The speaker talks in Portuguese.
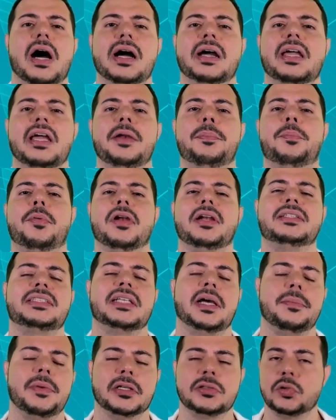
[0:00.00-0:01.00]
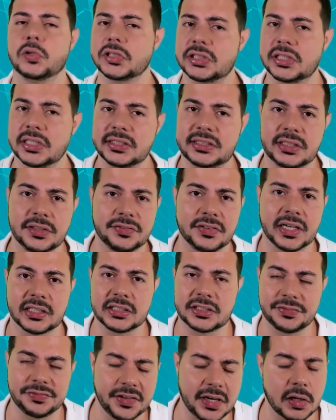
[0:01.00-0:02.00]
aquele policiamento ostensivo
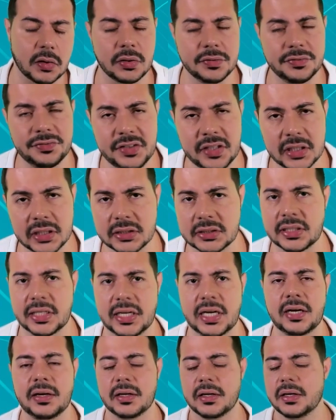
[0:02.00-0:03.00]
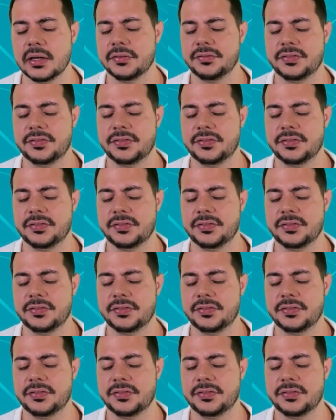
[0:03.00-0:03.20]
nas ferrovias, né?